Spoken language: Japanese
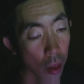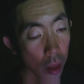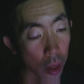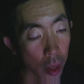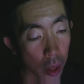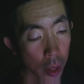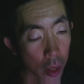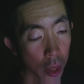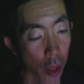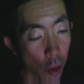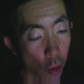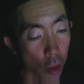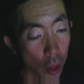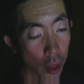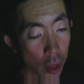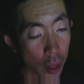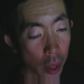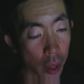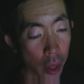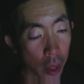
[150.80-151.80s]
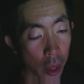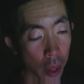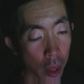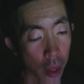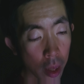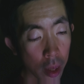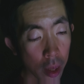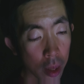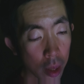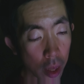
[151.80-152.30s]
行ったことがないなら、
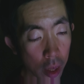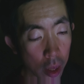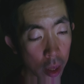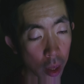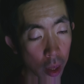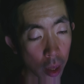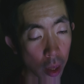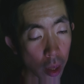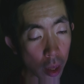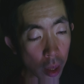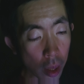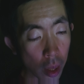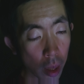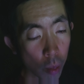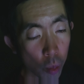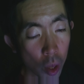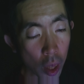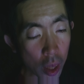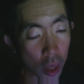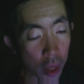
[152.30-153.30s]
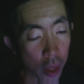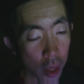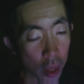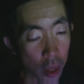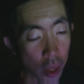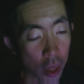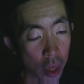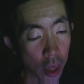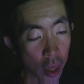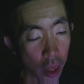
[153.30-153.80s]
雑誌か何かで見たんじゃないで
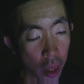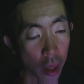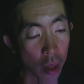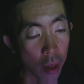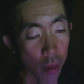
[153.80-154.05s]
すかね。